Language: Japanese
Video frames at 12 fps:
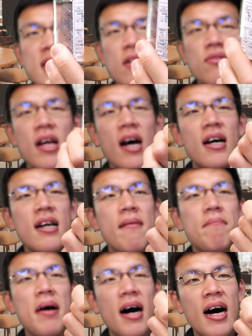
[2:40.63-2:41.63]
なのであれ
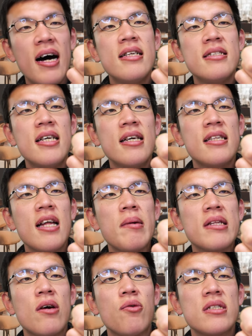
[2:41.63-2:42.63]
ば、ぜひ食
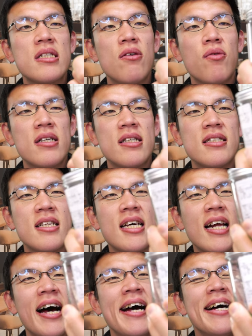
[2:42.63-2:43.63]
べてほしいお菓子ですね。た
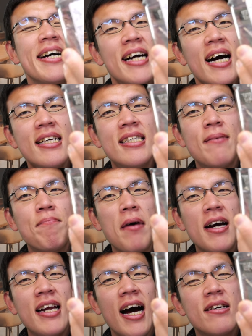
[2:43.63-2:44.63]
だ、缶いっ
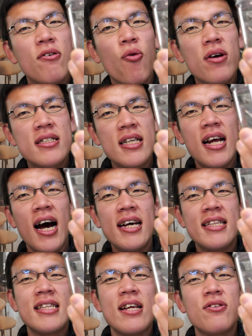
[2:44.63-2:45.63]
ぱい大きさで
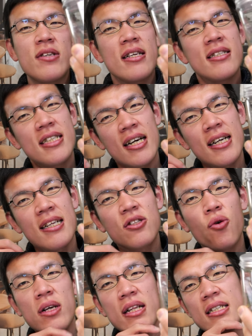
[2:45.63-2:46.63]
入ってるので、若干
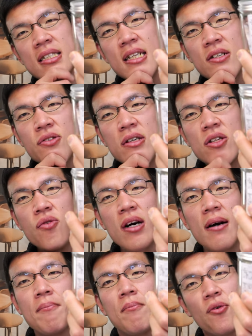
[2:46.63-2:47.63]
取り出しにくいの
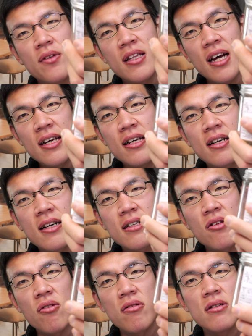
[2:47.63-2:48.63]
が問題
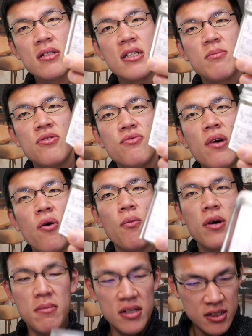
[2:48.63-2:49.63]
と自分は
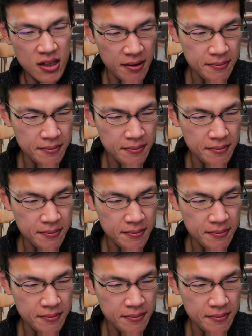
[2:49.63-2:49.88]
思いました。